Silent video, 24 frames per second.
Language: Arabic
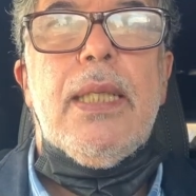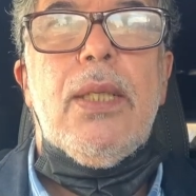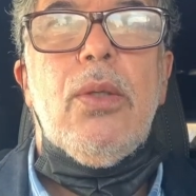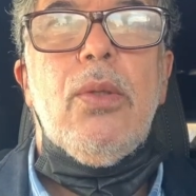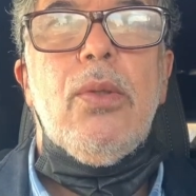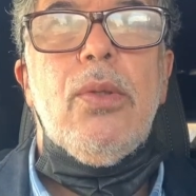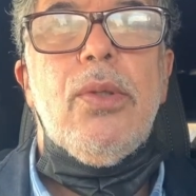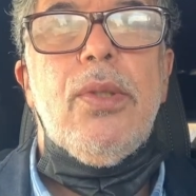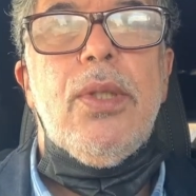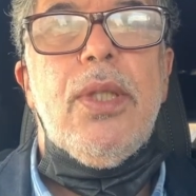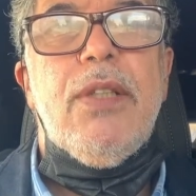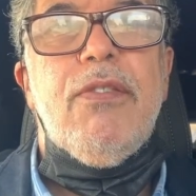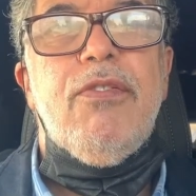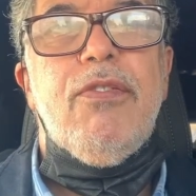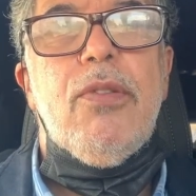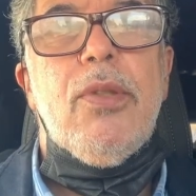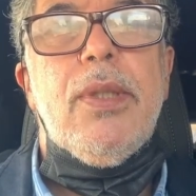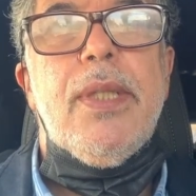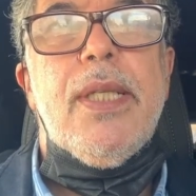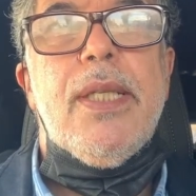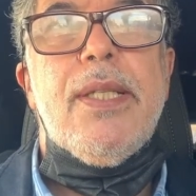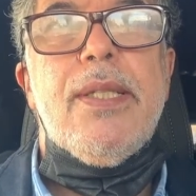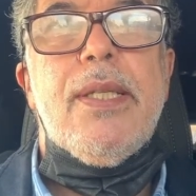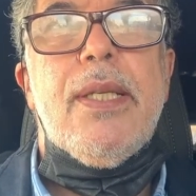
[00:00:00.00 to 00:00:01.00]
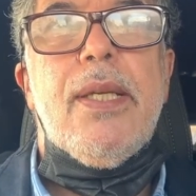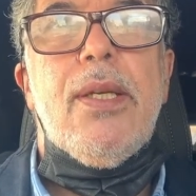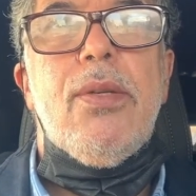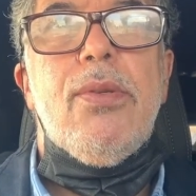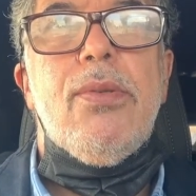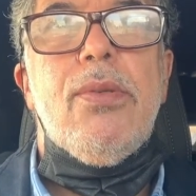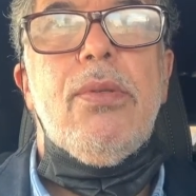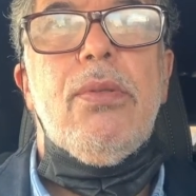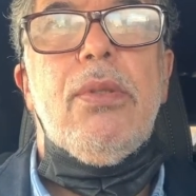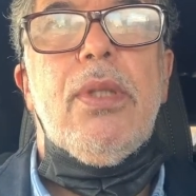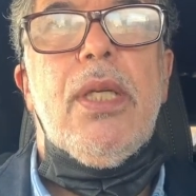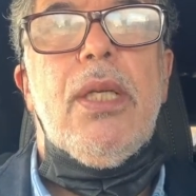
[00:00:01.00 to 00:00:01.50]
اون ديفو
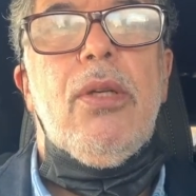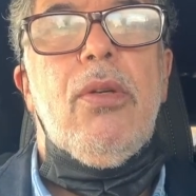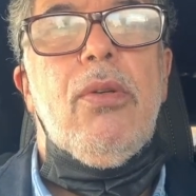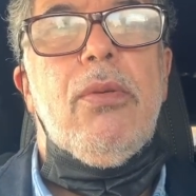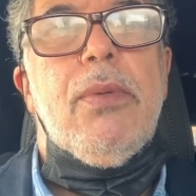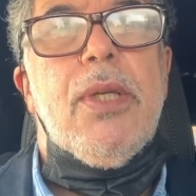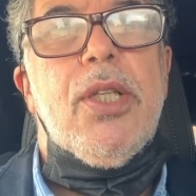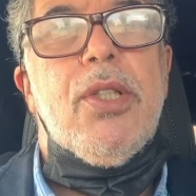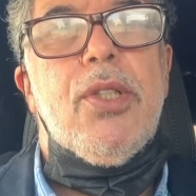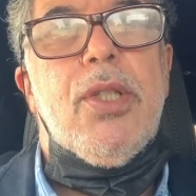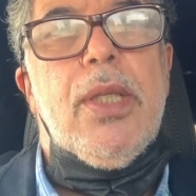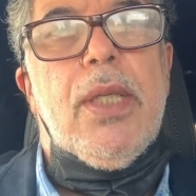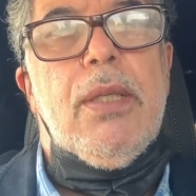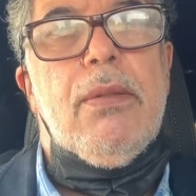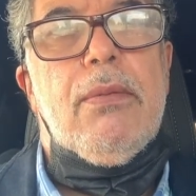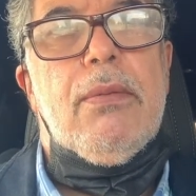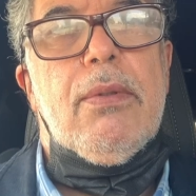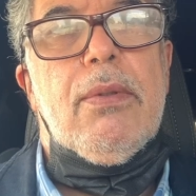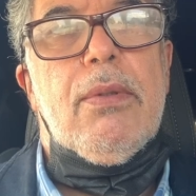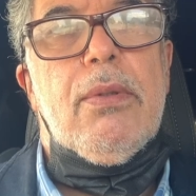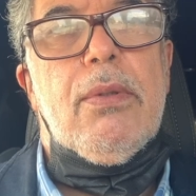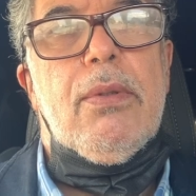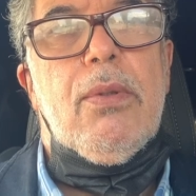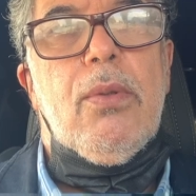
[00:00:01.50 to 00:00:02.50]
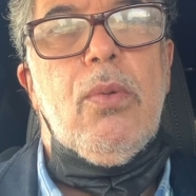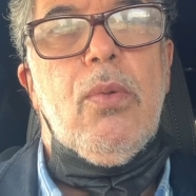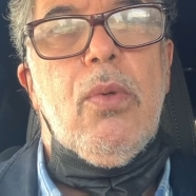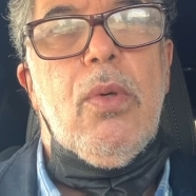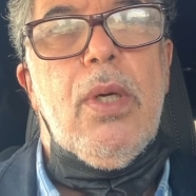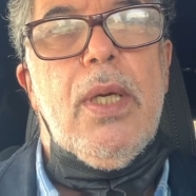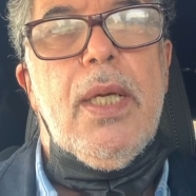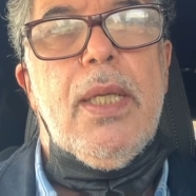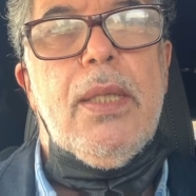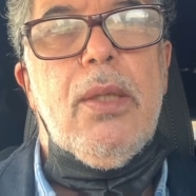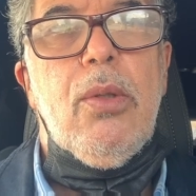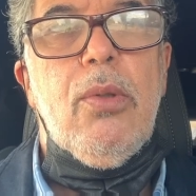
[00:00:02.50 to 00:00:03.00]
ديكزيكسيون ديال لو مارشي
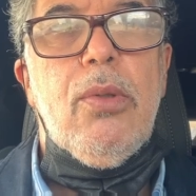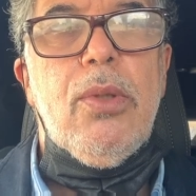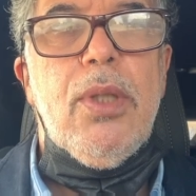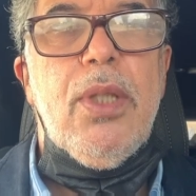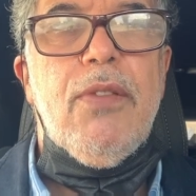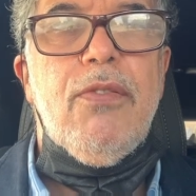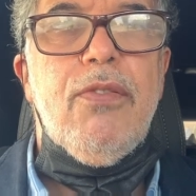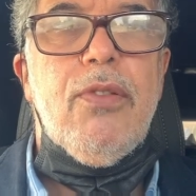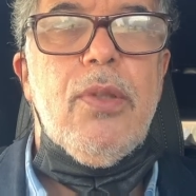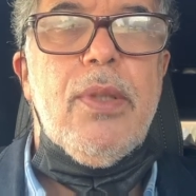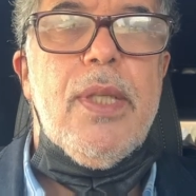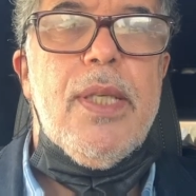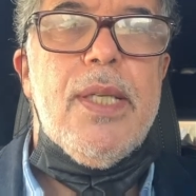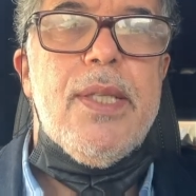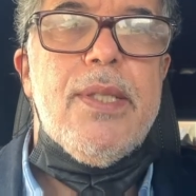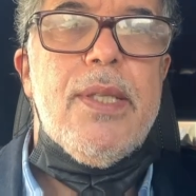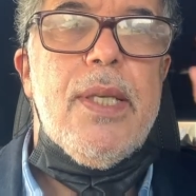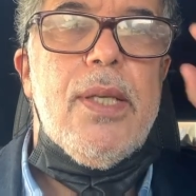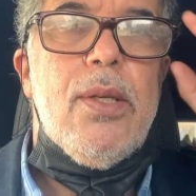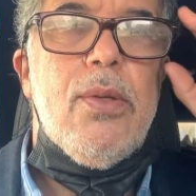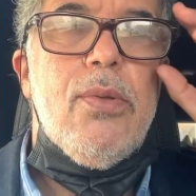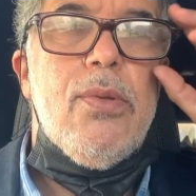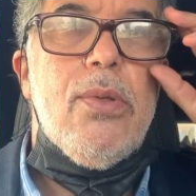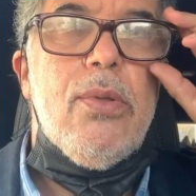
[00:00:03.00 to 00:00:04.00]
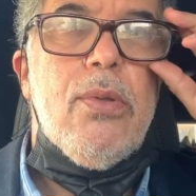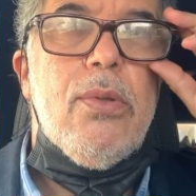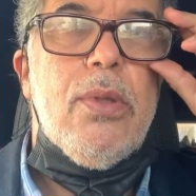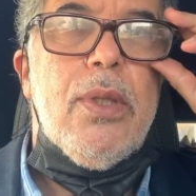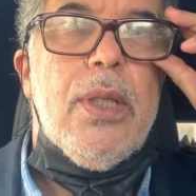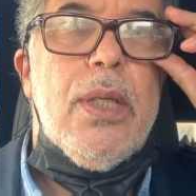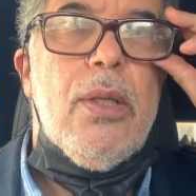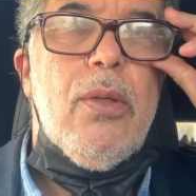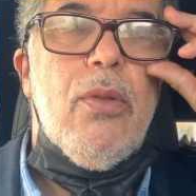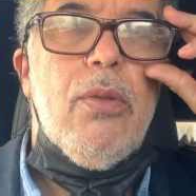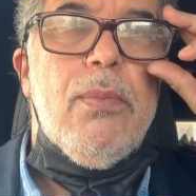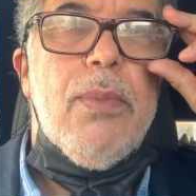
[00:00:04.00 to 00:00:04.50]
وهذا لو ديفو ديكزيكسيون
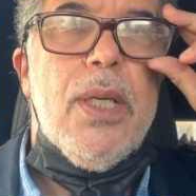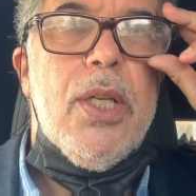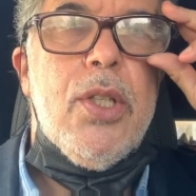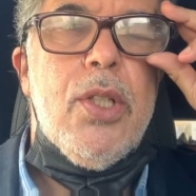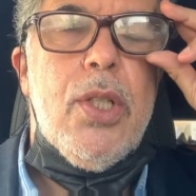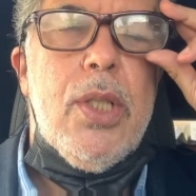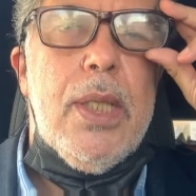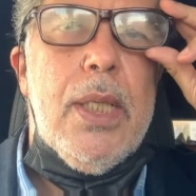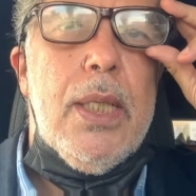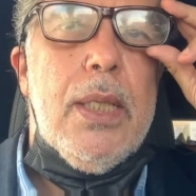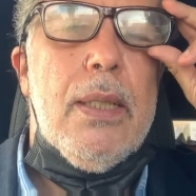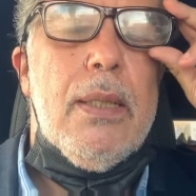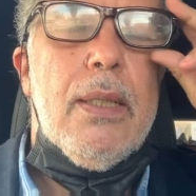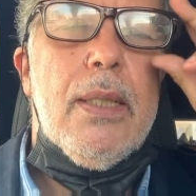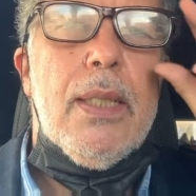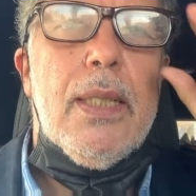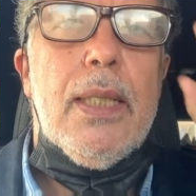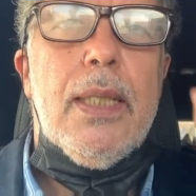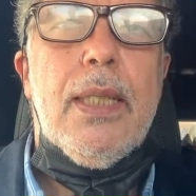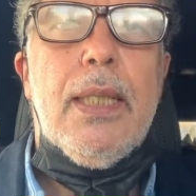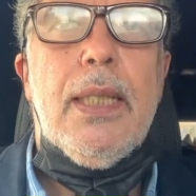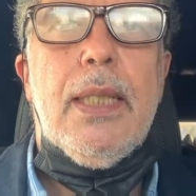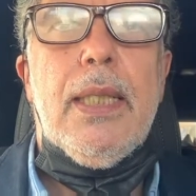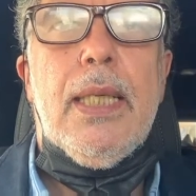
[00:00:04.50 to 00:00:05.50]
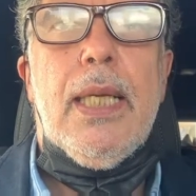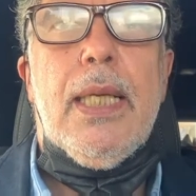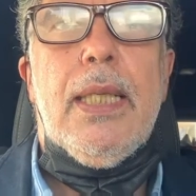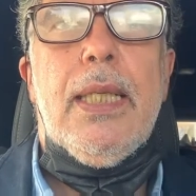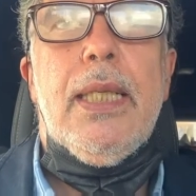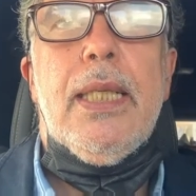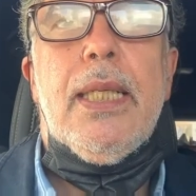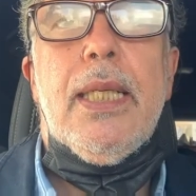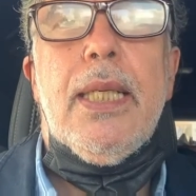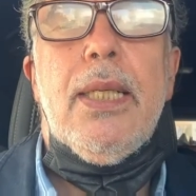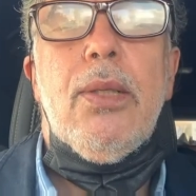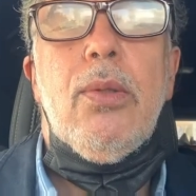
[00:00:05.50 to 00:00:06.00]
ديال لو مارشي
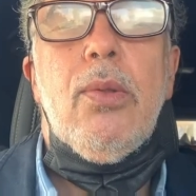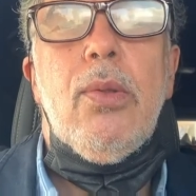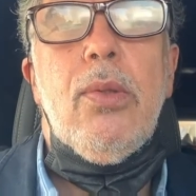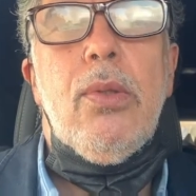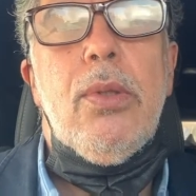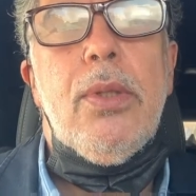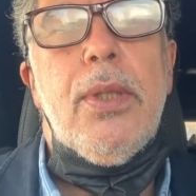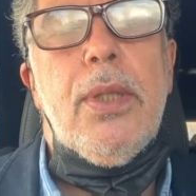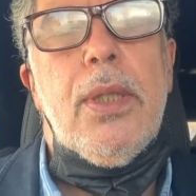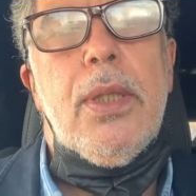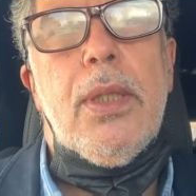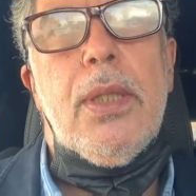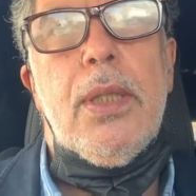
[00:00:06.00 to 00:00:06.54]
يعني كيكون